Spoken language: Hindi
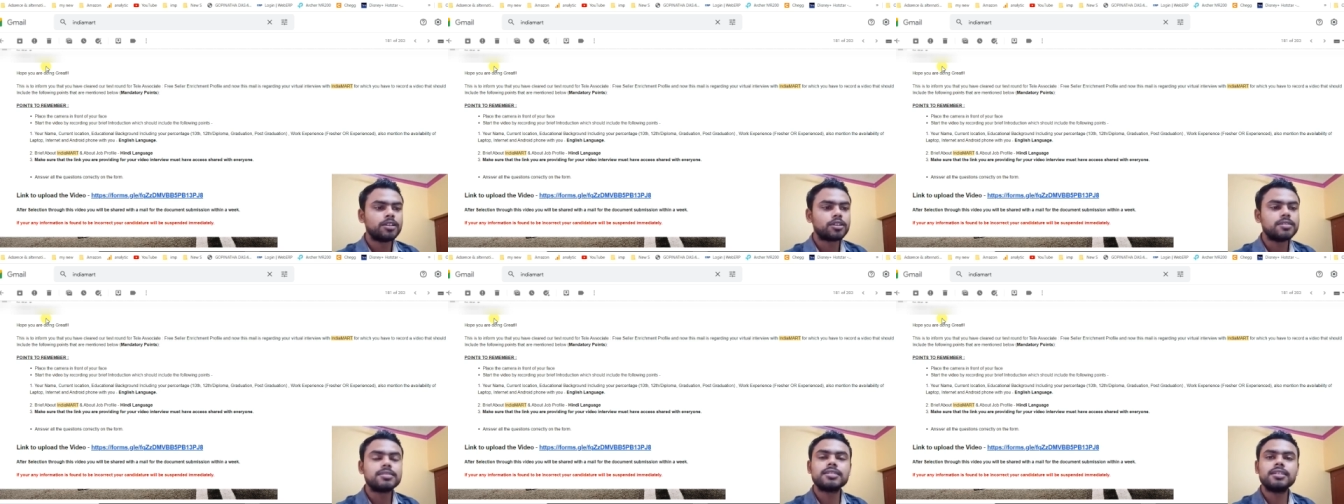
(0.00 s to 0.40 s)

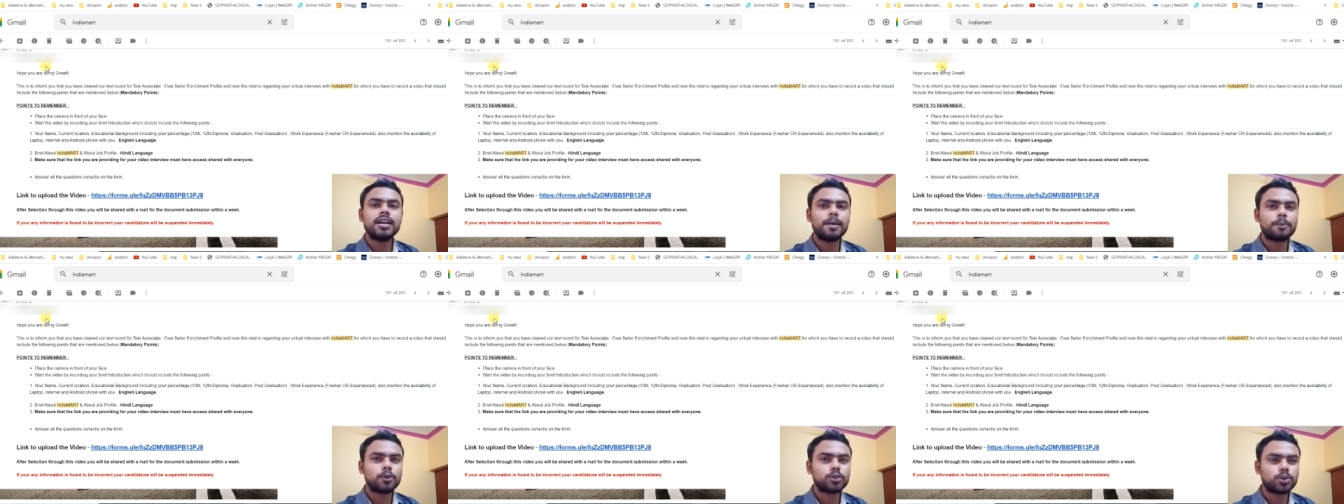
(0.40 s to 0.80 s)
तो
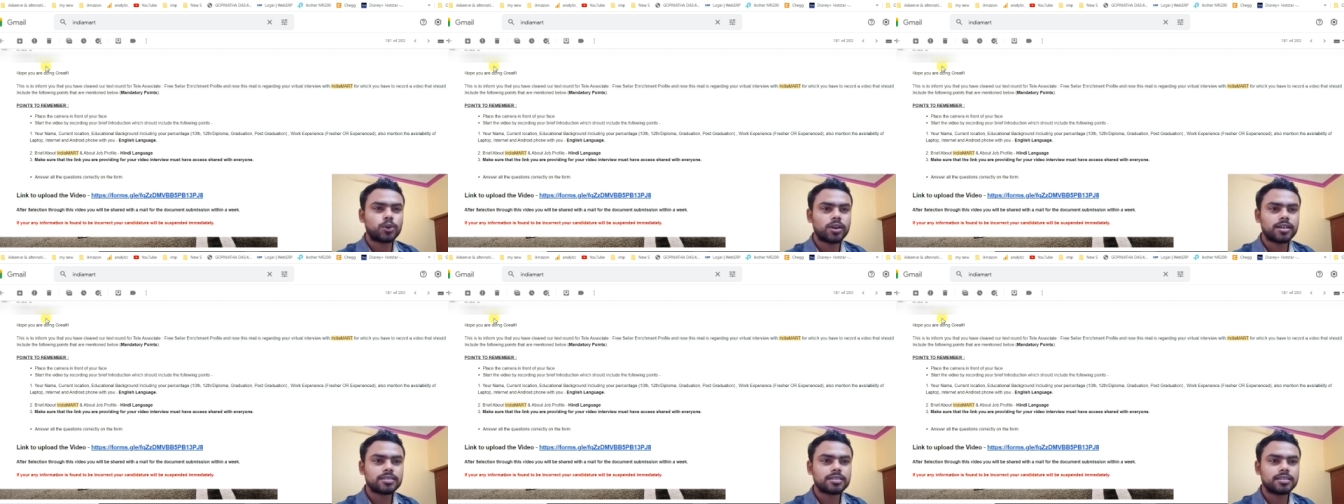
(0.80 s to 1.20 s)
इसीलिए आपको
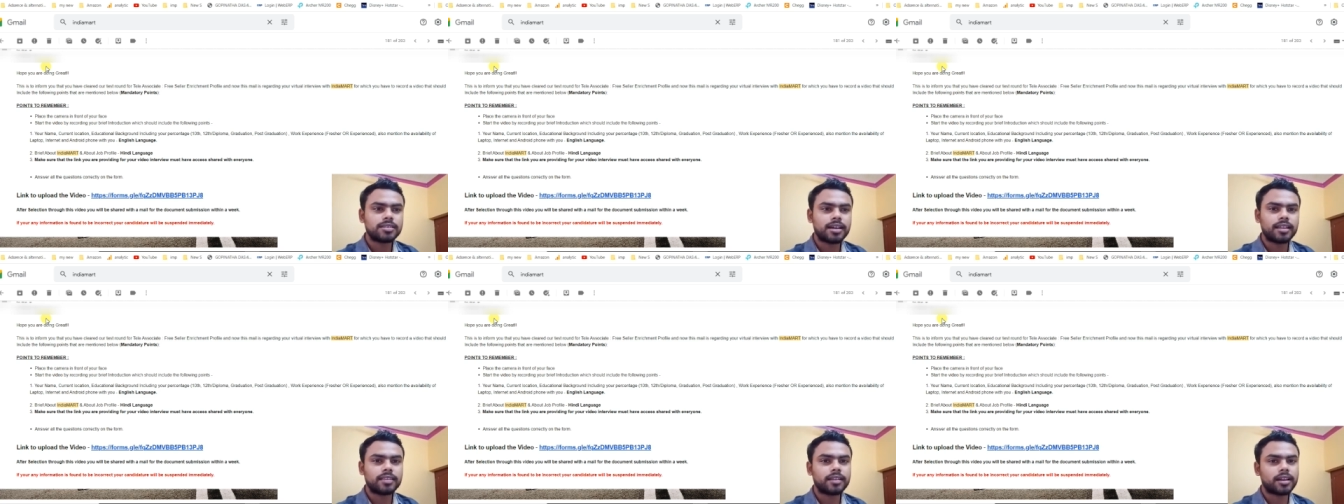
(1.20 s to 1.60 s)
थोड़ा सा
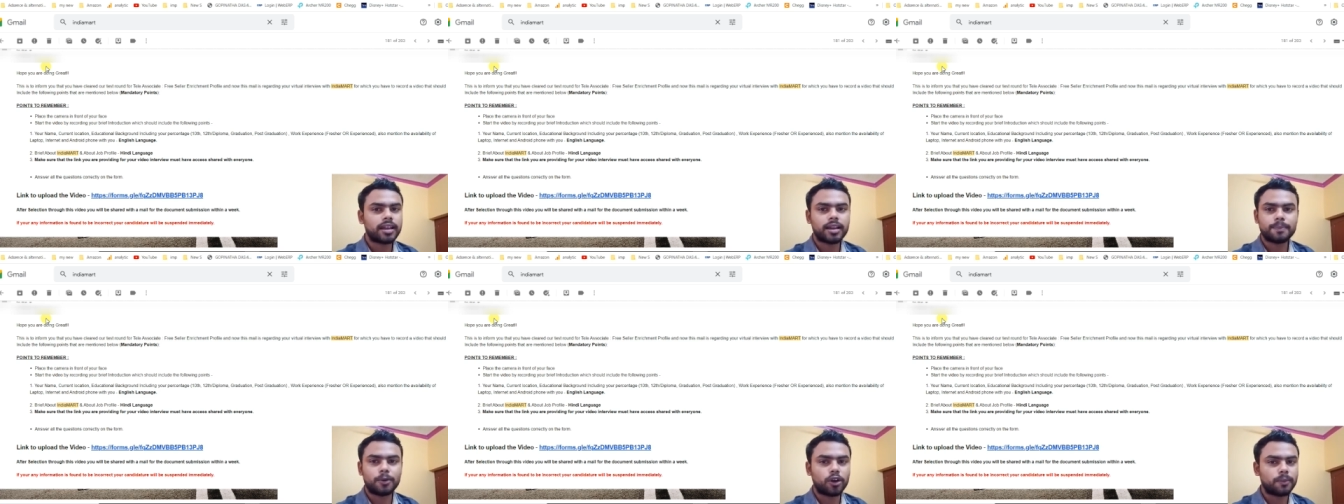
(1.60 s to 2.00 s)
ध्यान देकर
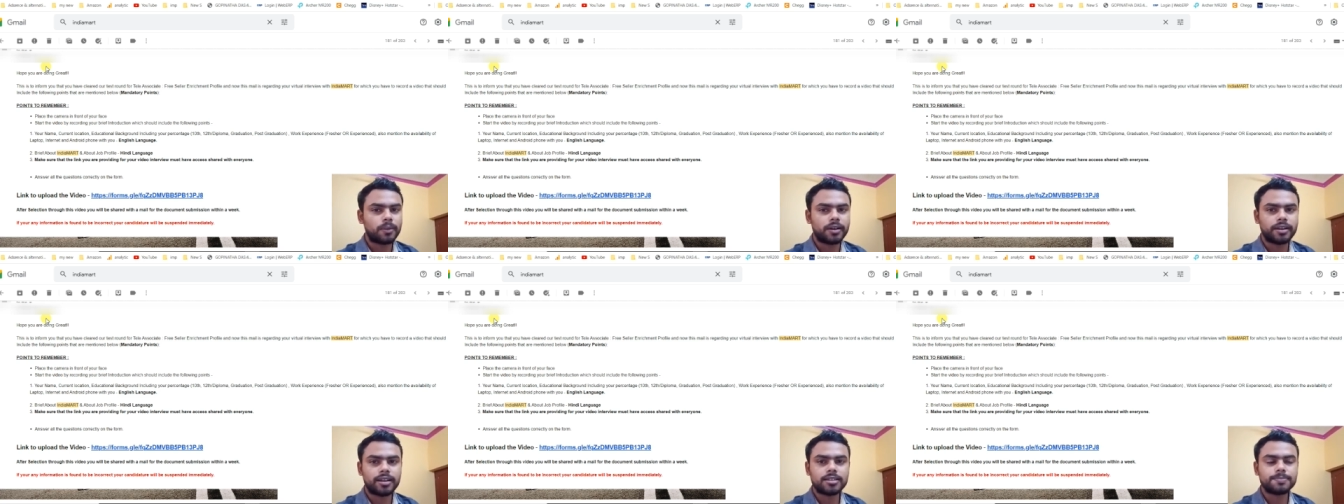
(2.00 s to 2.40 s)
एक
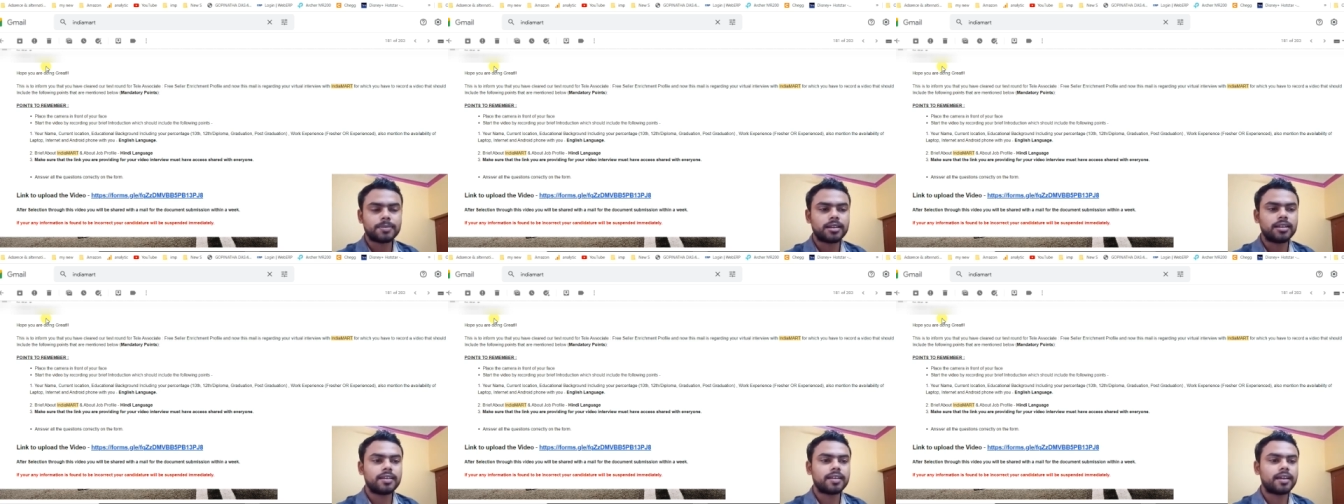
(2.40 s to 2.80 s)
फॉर्मल ड्रेस
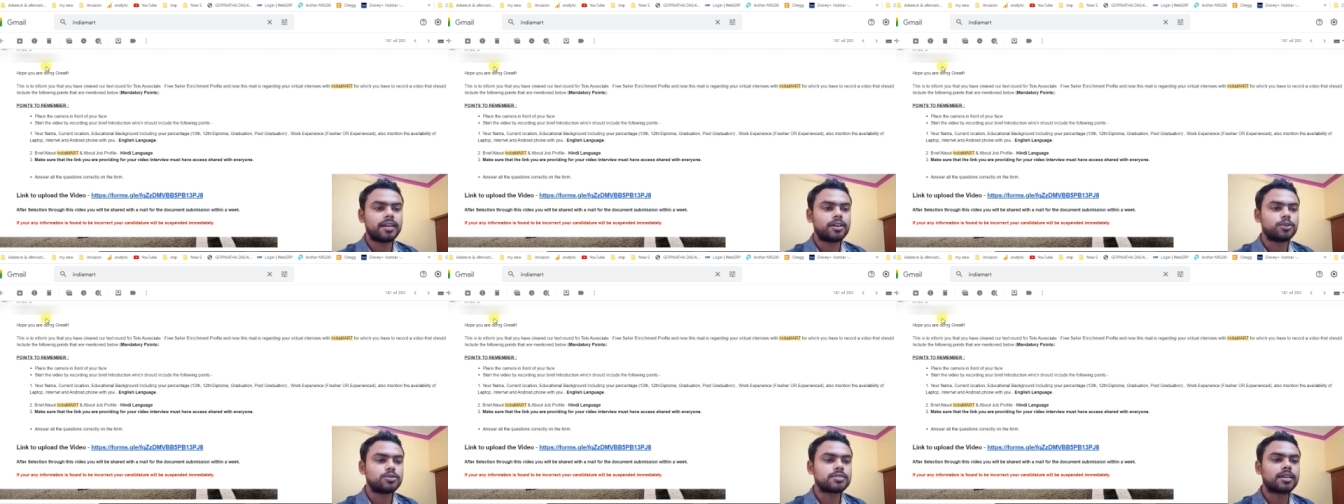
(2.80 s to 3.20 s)
पहन लेना
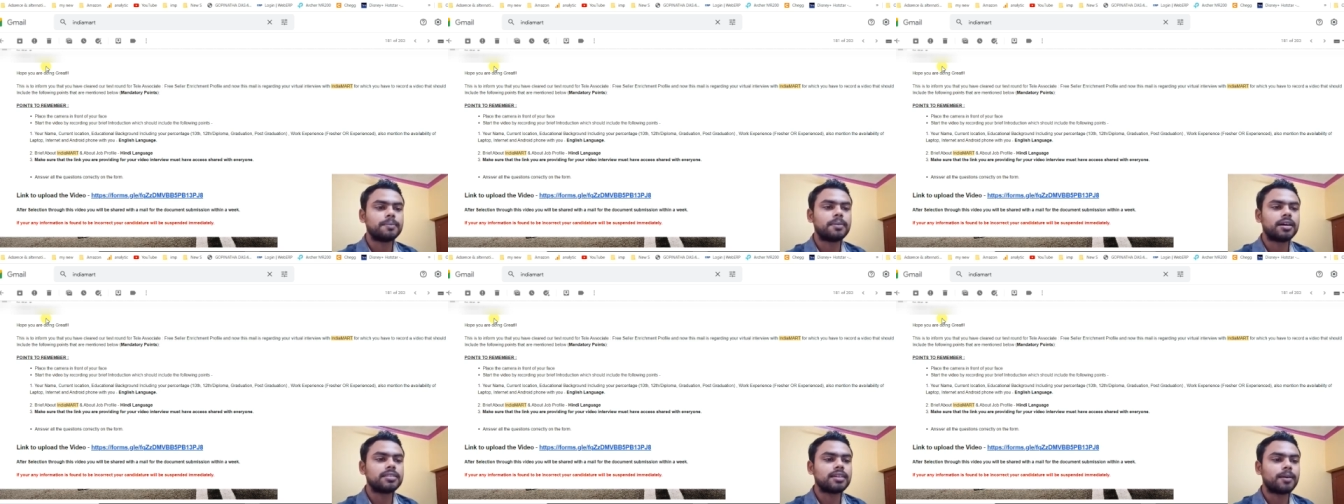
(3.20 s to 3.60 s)
है उसके
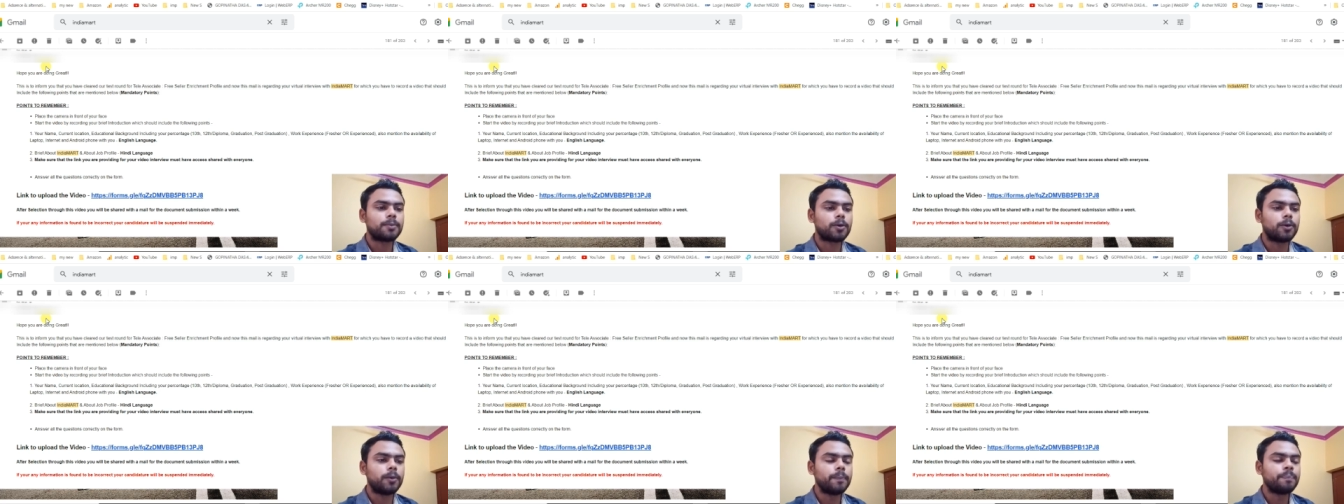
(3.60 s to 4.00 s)
बाद
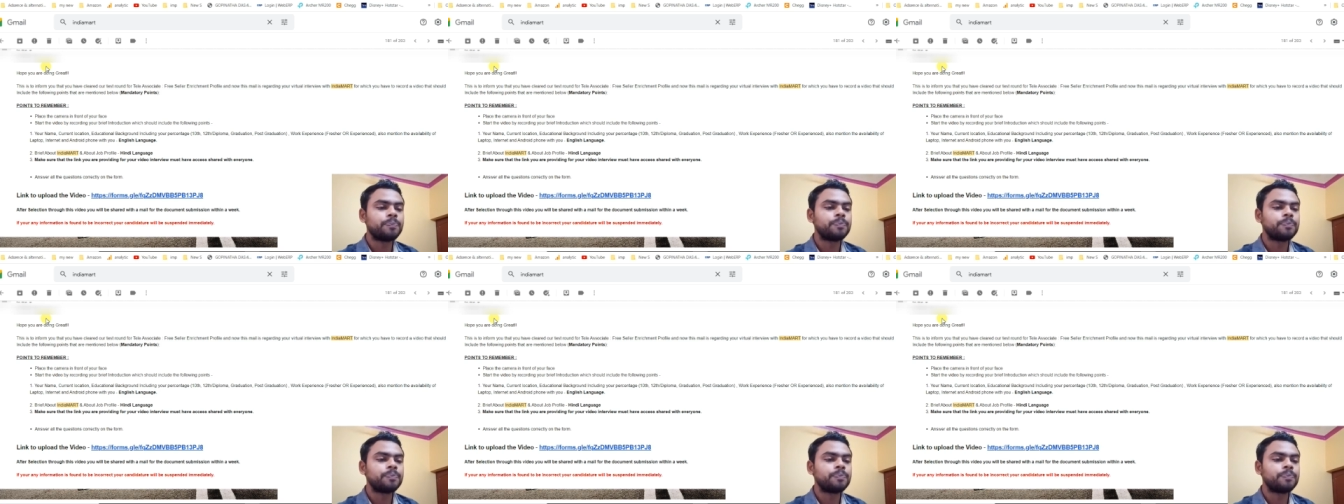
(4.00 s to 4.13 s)
आपको